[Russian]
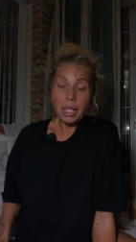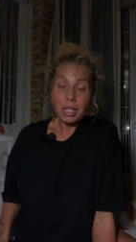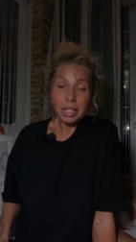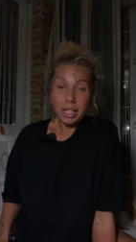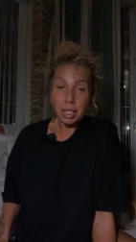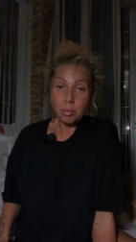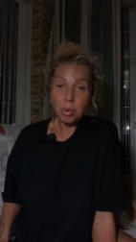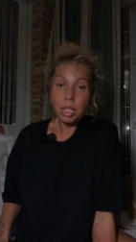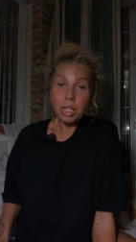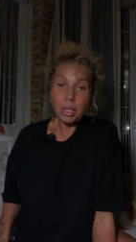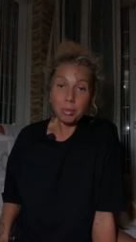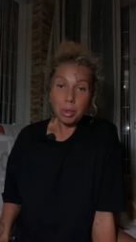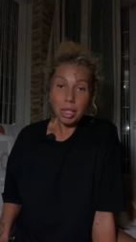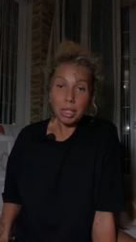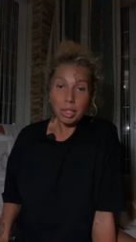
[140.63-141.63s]
да, были
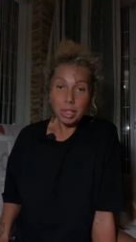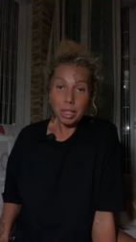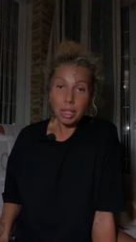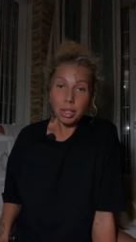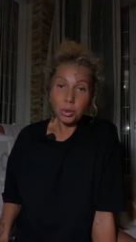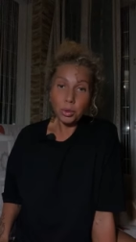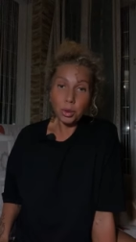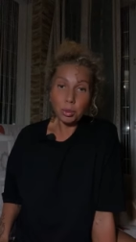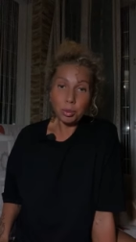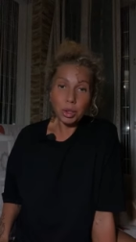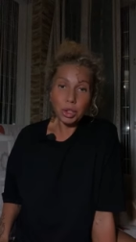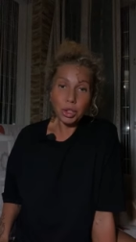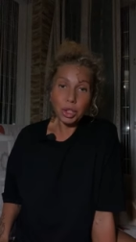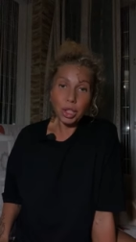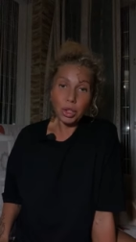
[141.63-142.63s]
ребята те, которые
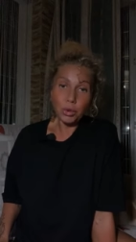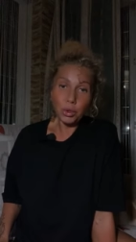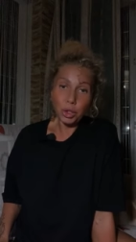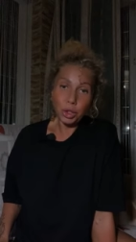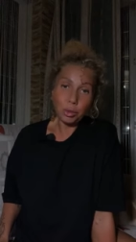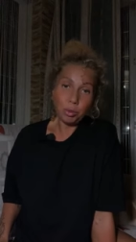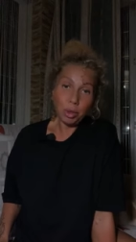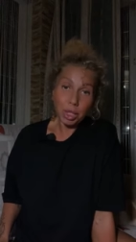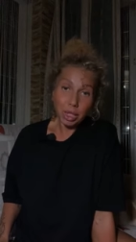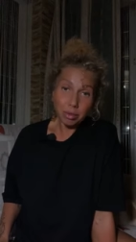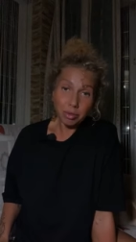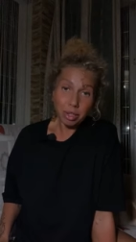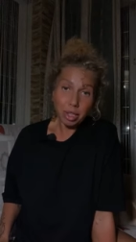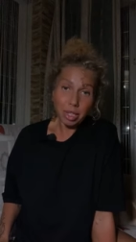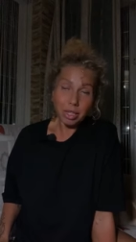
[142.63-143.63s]
приезжали уже не
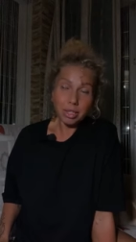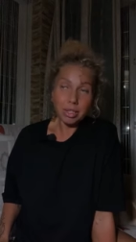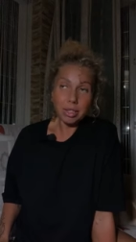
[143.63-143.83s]
первый раз,